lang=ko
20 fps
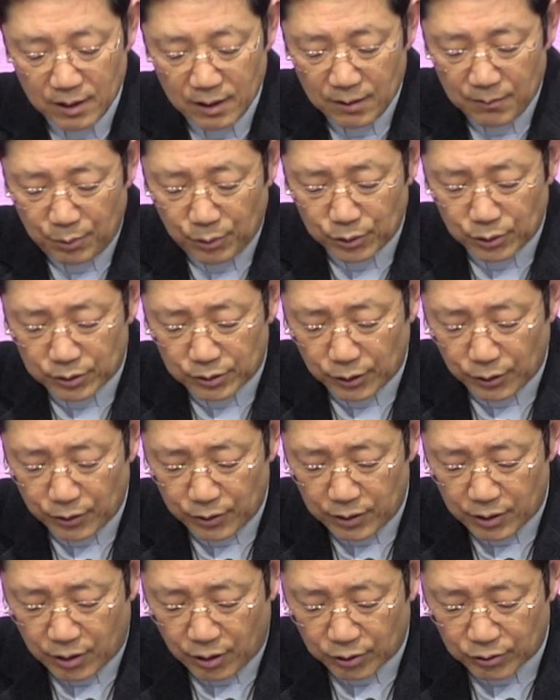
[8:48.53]

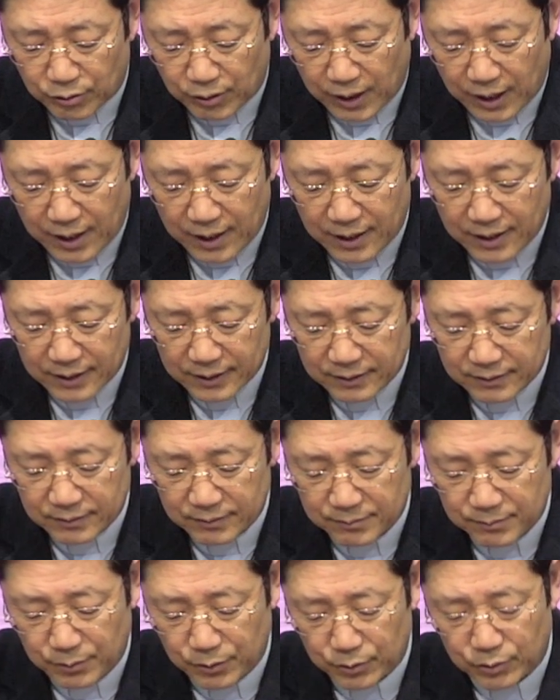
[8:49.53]
포도송이를 거두라.
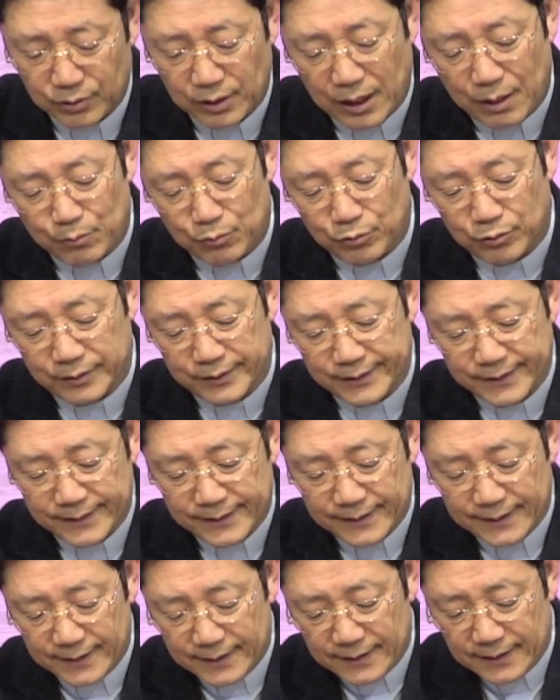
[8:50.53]
포도나무
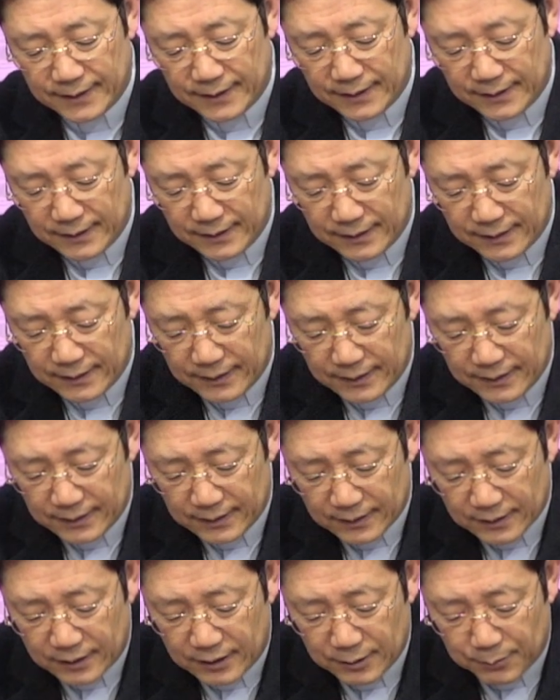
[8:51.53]

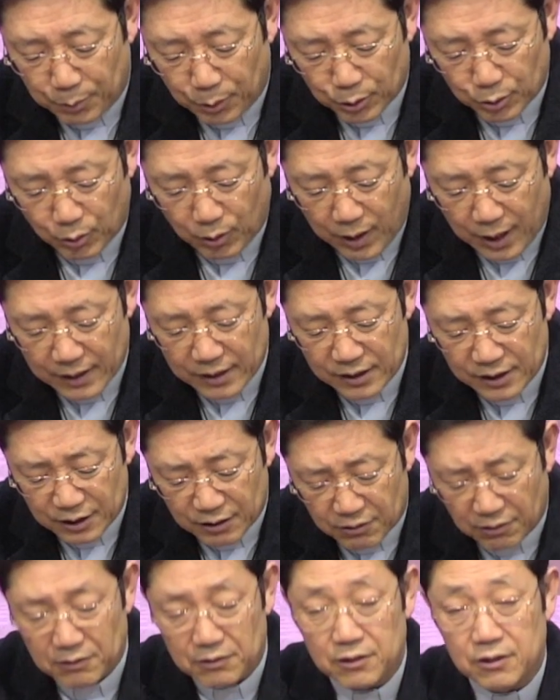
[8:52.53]
그 포도가
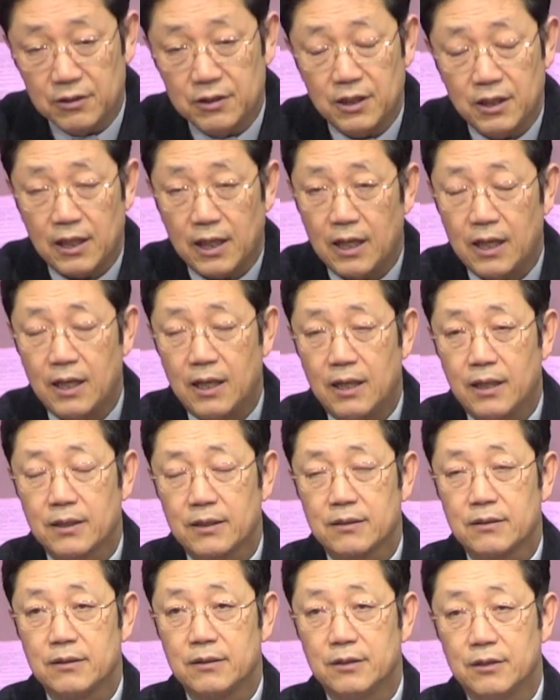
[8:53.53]
익었느니라.
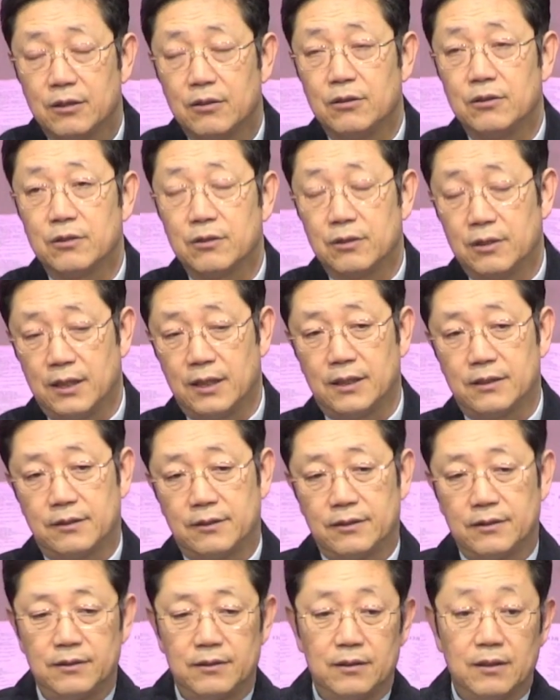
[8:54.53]
익었느니라.
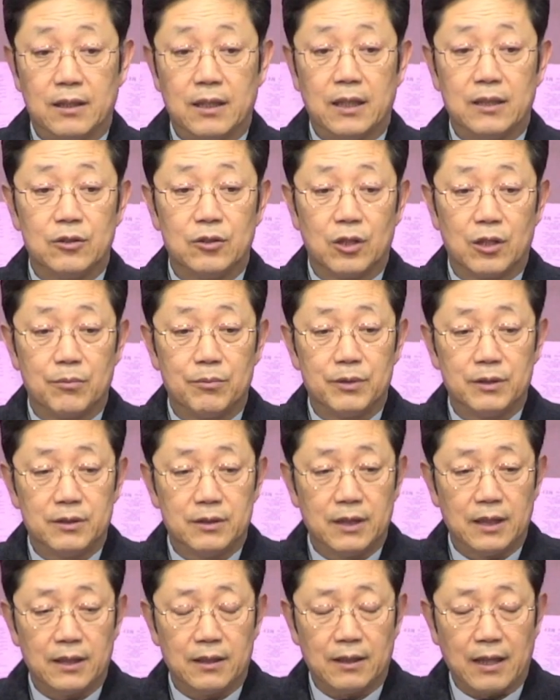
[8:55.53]
그러니까 여러분
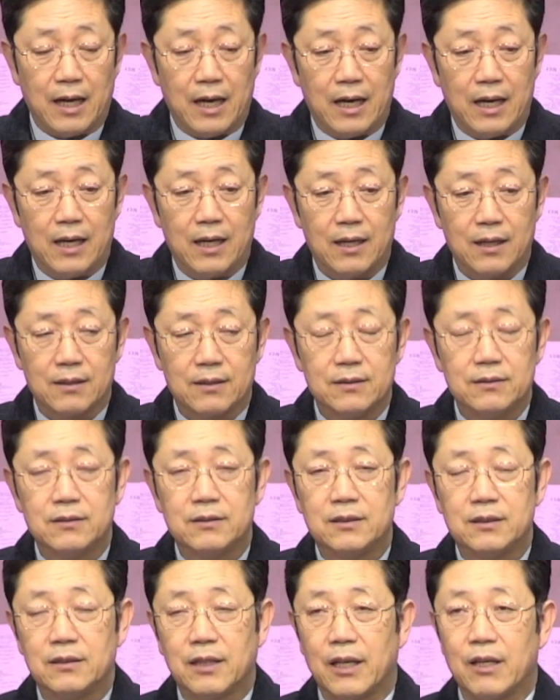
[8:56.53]
이제 다
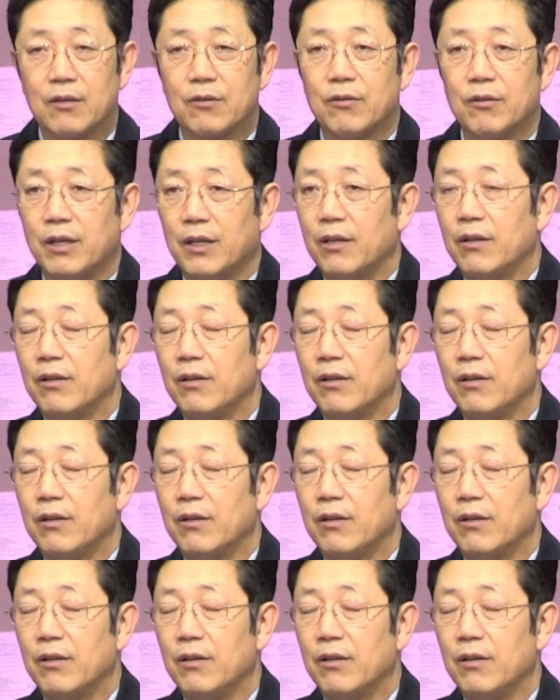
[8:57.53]
끝이 된 거예요.